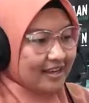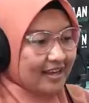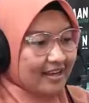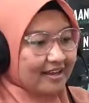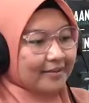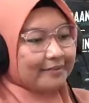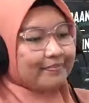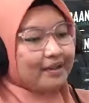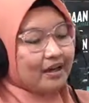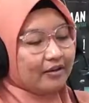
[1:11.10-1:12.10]
siap.
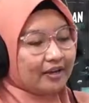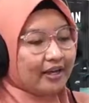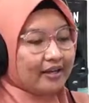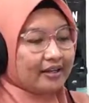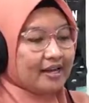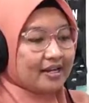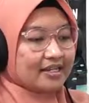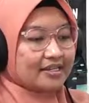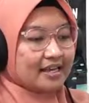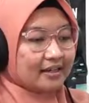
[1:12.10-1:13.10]
Oke,
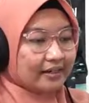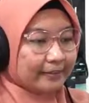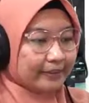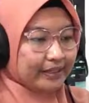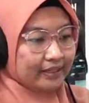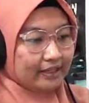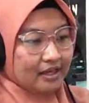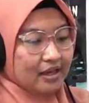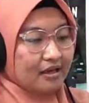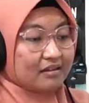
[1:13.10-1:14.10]
dari Sarni Bli.
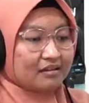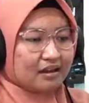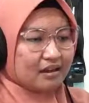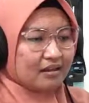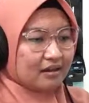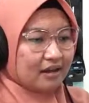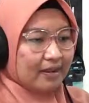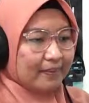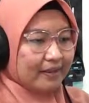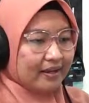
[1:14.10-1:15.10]
Kak,
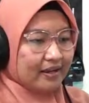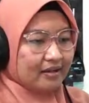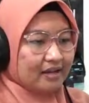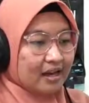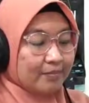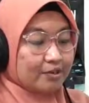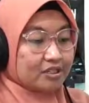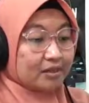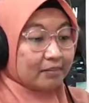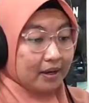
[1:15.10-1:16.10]
kenapa ya di iPos
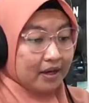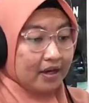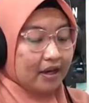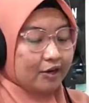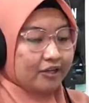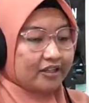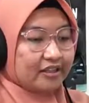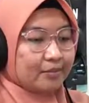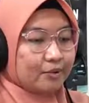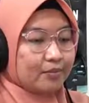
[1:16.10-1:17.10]
5 kalau kita
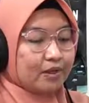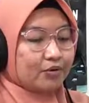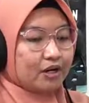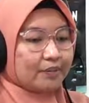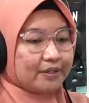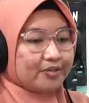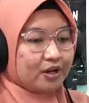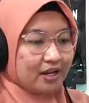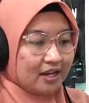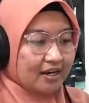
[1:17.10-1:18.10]
mm -hmm. mau melakukan
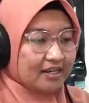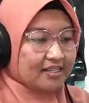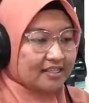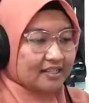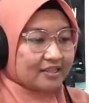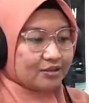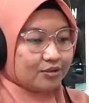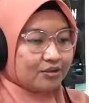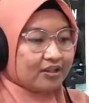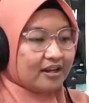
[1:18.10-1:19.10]
penjualan dan cetak
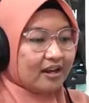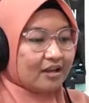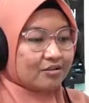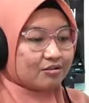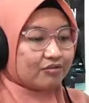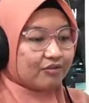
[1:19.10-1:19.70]
struk dia langsung